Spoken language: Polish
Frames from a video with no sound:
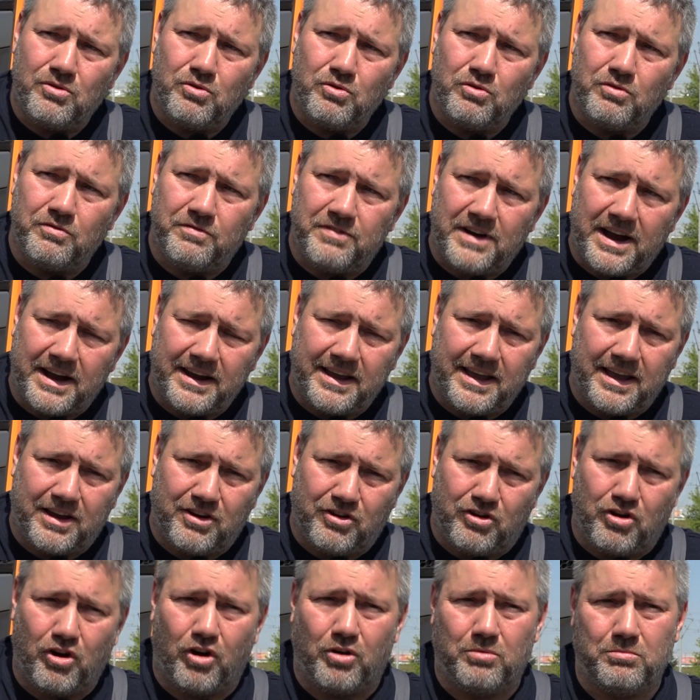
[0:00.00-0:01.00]
uwagę
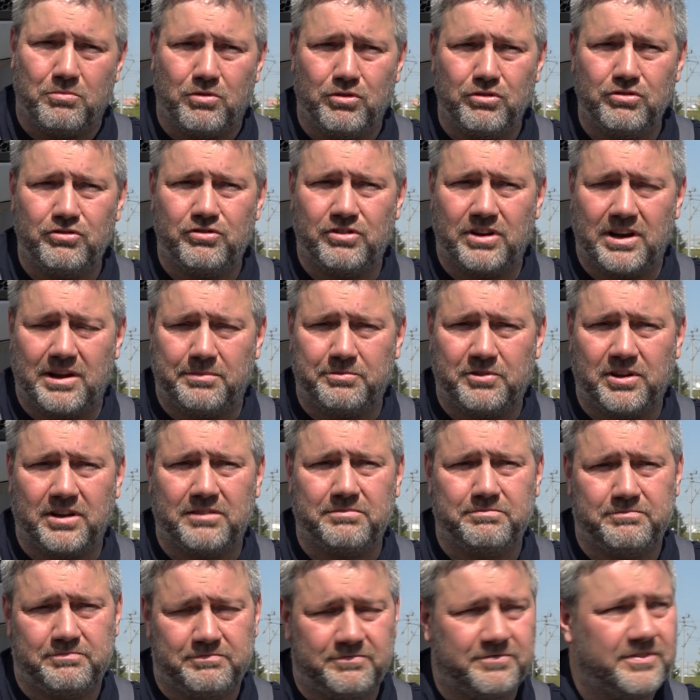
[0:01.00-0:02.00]
komuś, że na
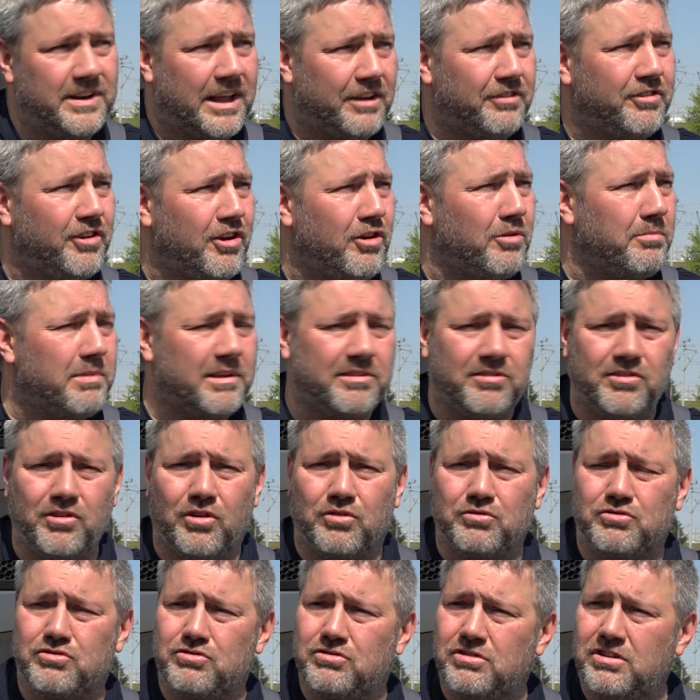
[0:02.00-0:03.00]
przykład w naszej
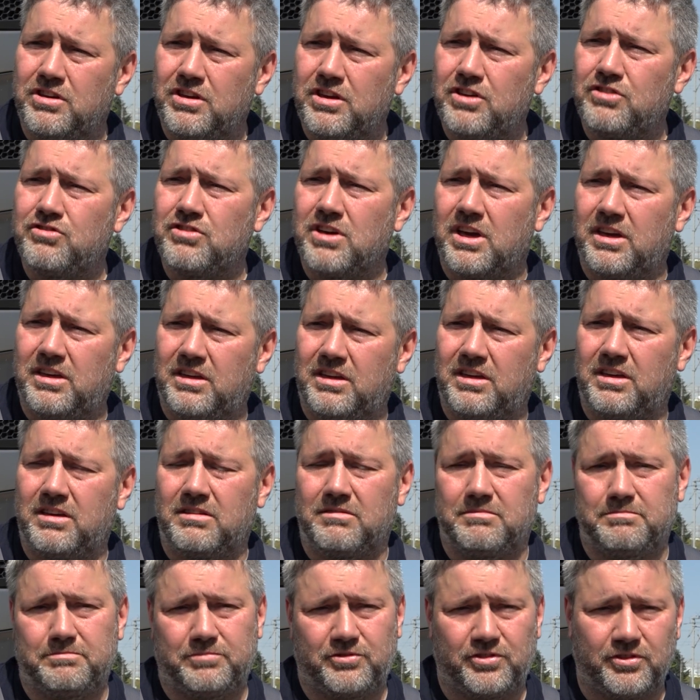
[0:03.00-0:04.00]
obecności idzie i
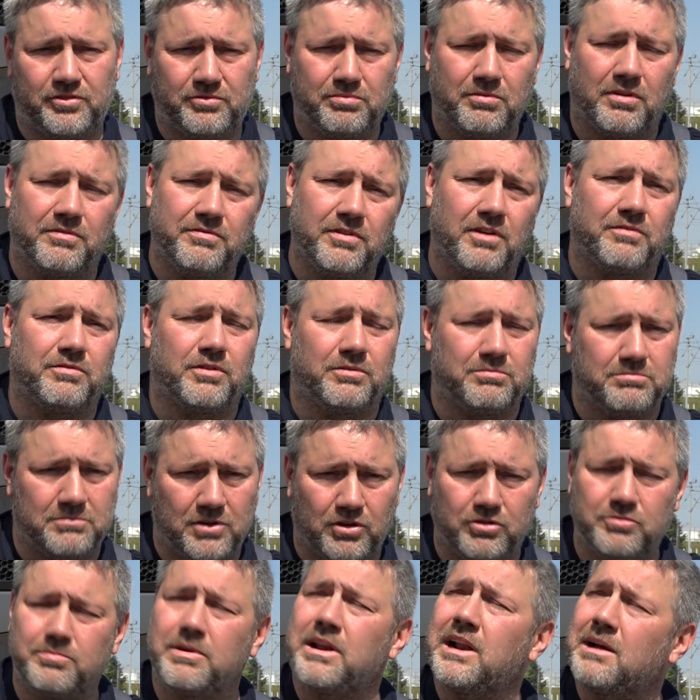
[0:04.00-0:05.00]
przysłowiowo, my
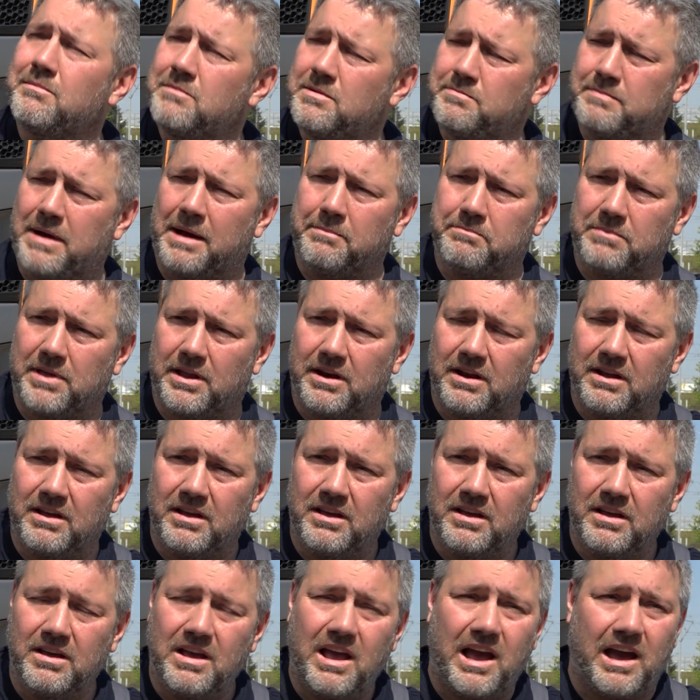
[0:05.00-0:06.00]
odbieramy papier
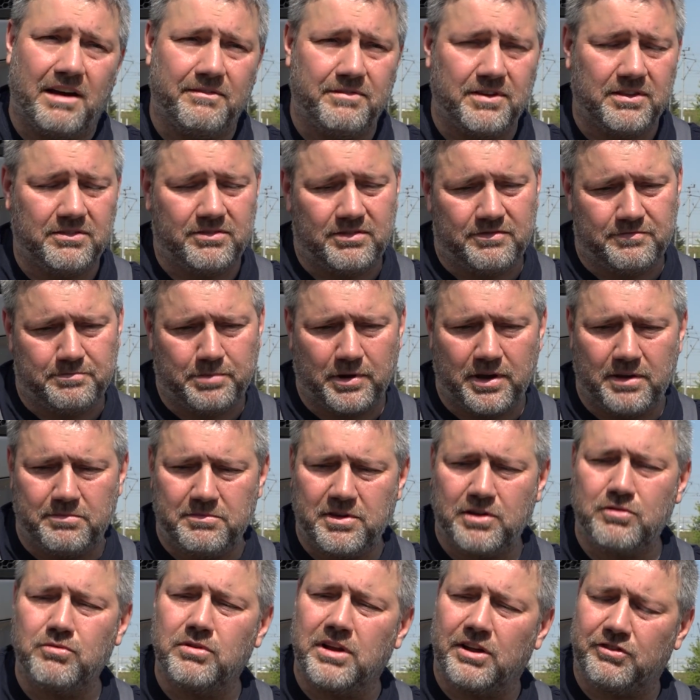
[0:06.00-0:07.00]
a więc w
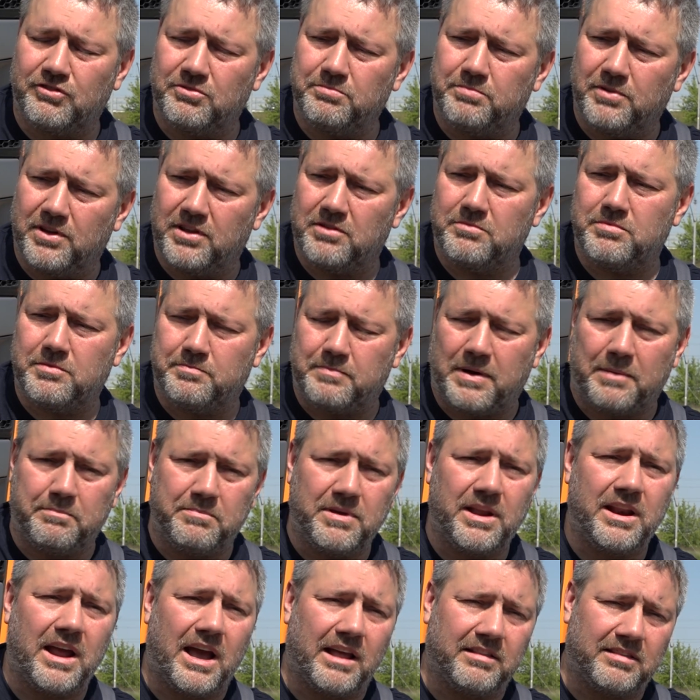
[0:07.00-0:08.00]
pojemniku naszym powinien
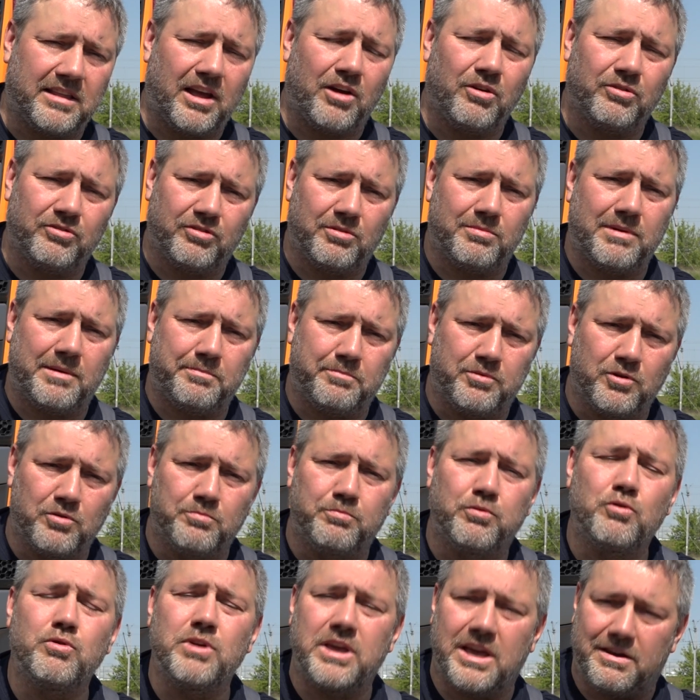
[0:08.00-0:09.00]
papier, a ta osoba
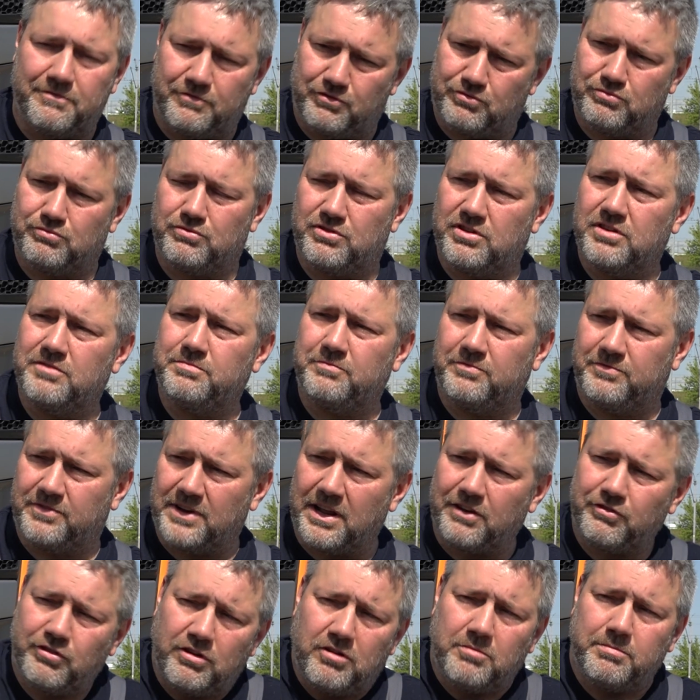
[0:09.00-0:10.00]
próbuje wrzucić w
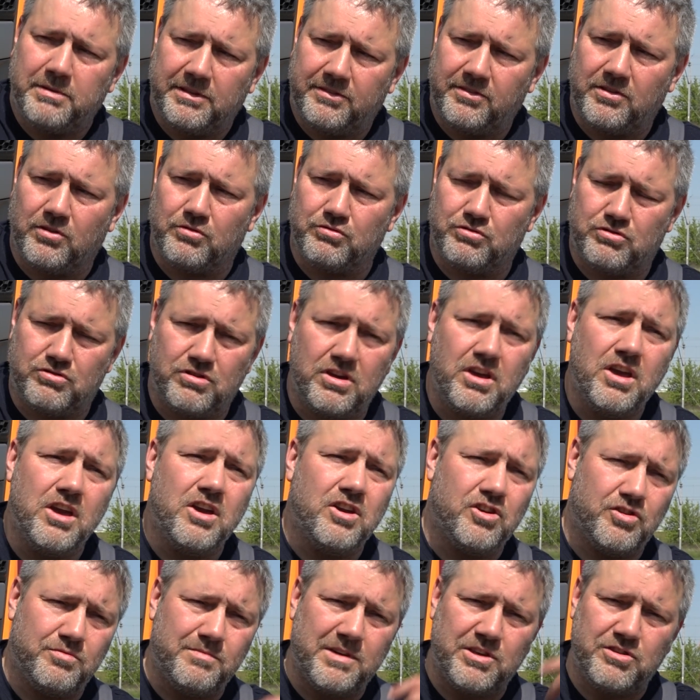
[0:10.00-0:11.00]
naszej obecności
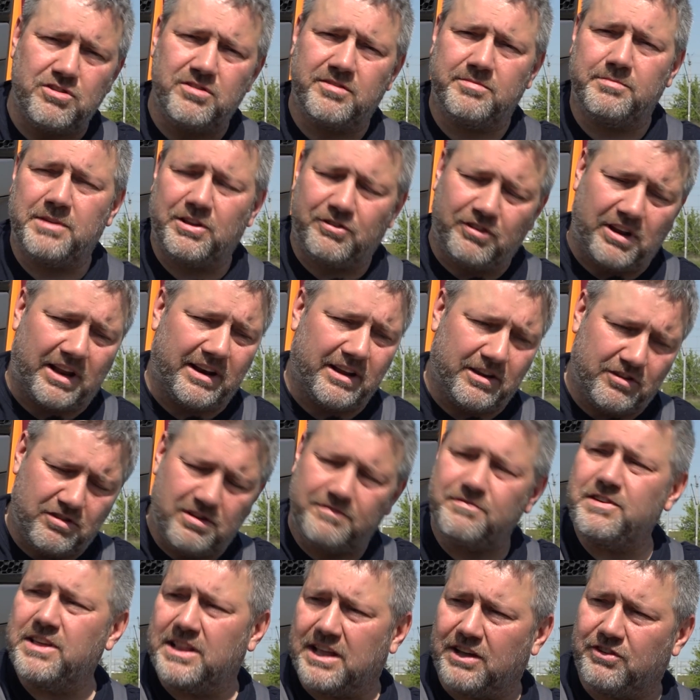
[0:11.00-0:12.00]
śmieci zmieszane, gdzie
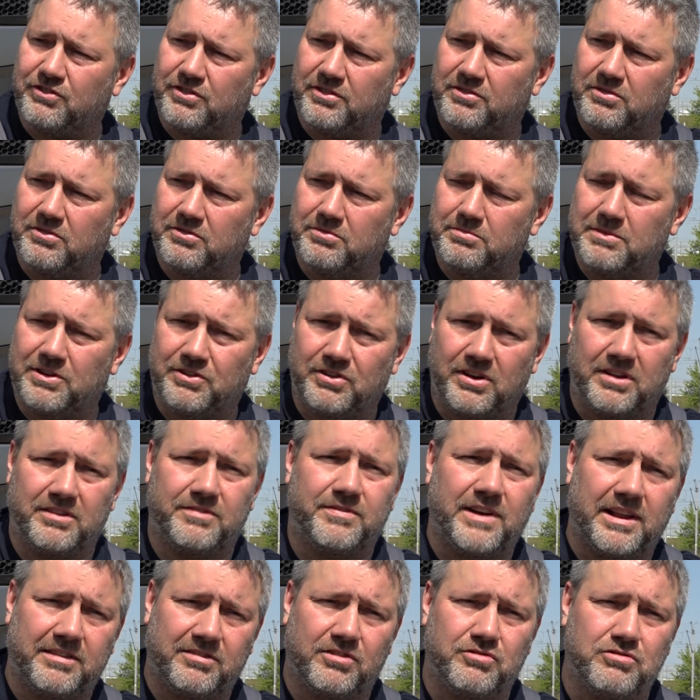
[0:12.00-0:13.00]
widać, że są zmieszane.
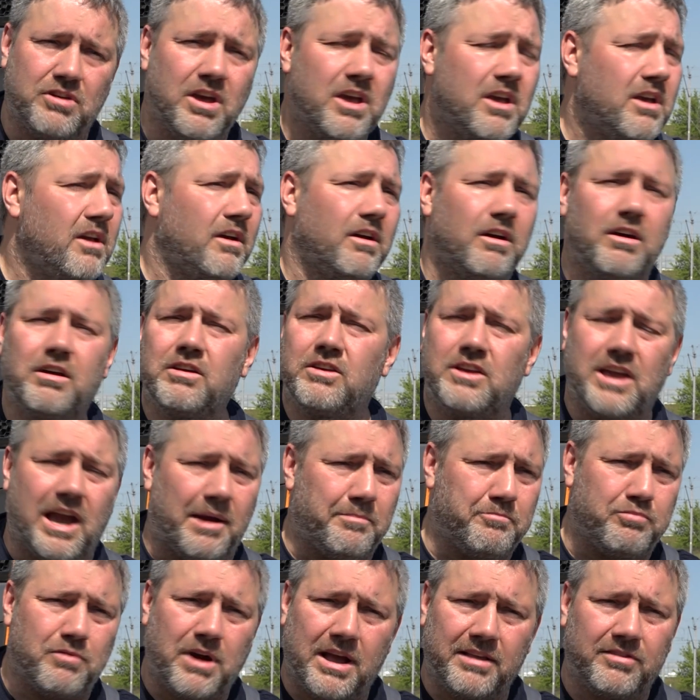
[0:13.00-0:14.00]
Zwraca się, no ja
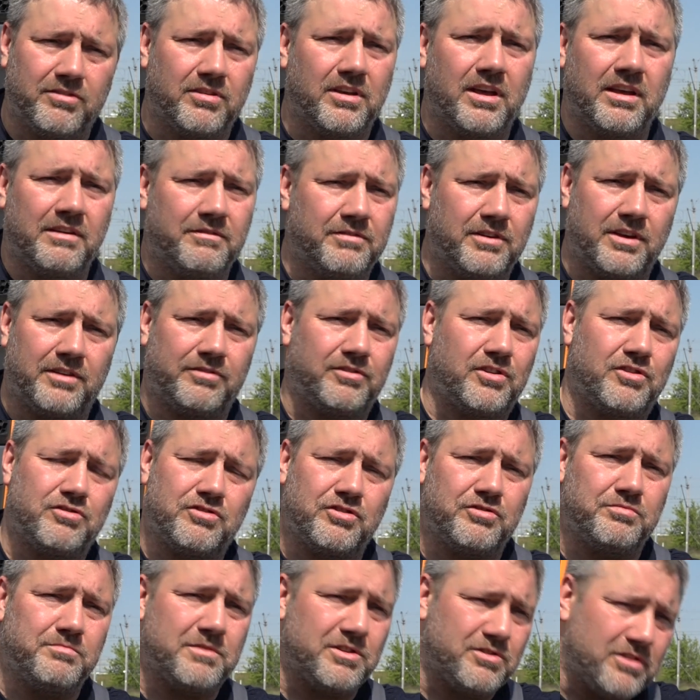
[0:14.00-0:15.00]
płacę, wy
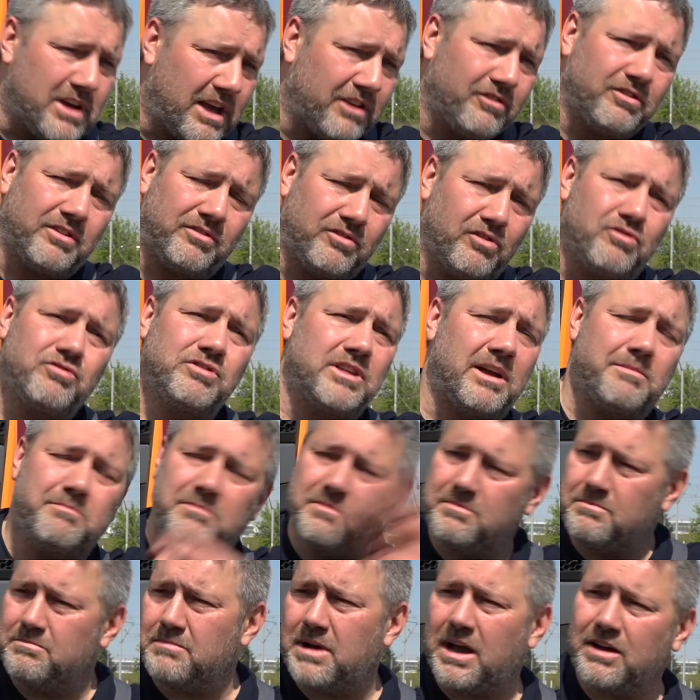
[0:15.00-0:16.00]
jesteście śmieciarze, coś tam,
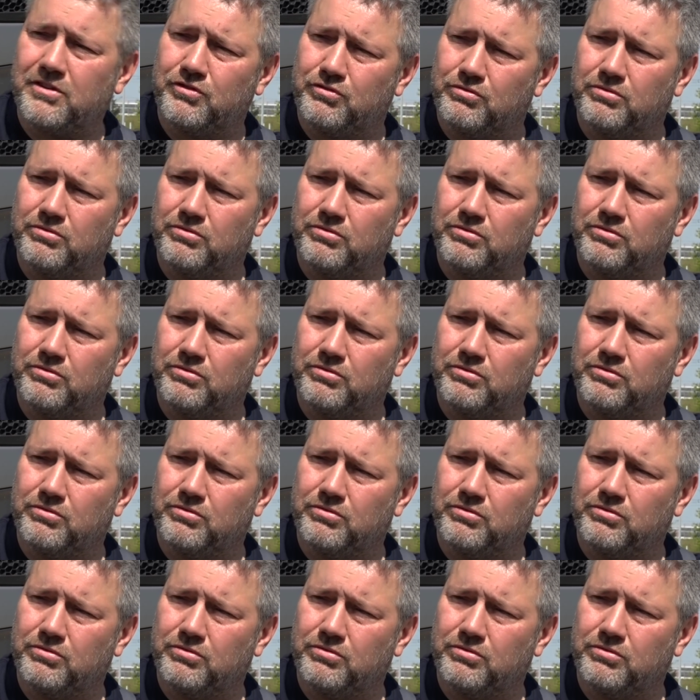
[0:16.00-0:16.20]
mach no,